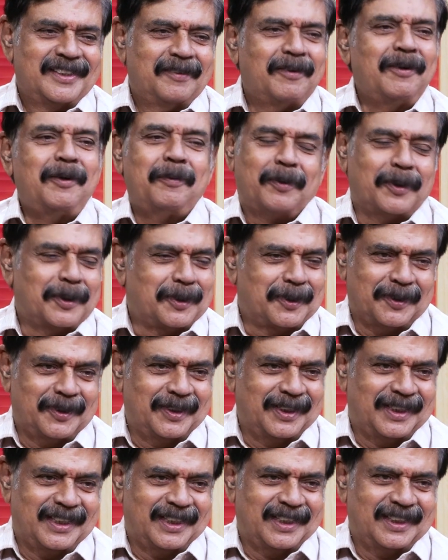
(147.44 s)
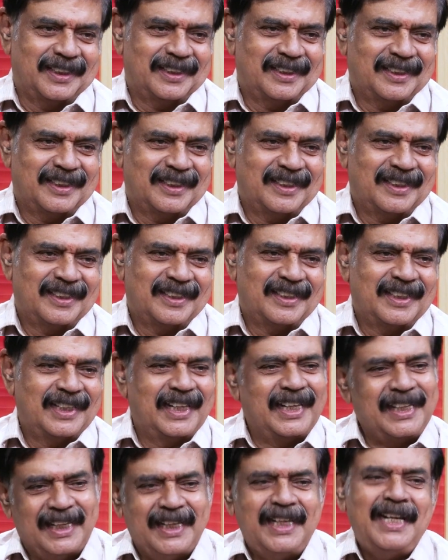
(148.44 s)
వెళ్ళిపోతాం అంతే
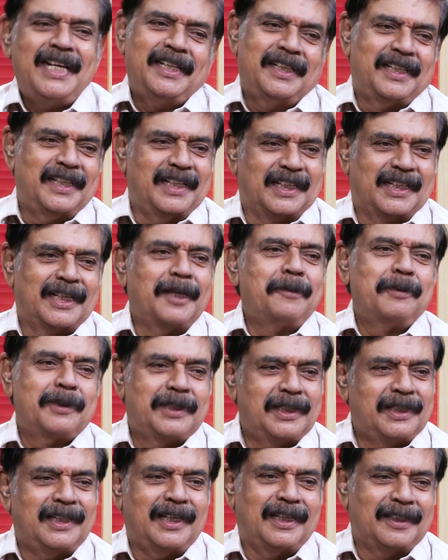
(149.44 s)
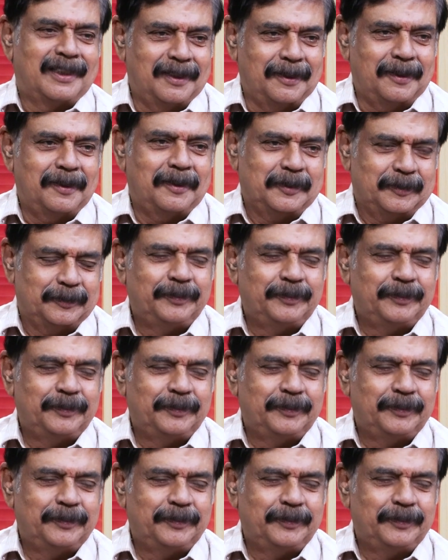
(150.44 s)
ఏదైనా అంతే కర్మ సిద్ధాంతంలో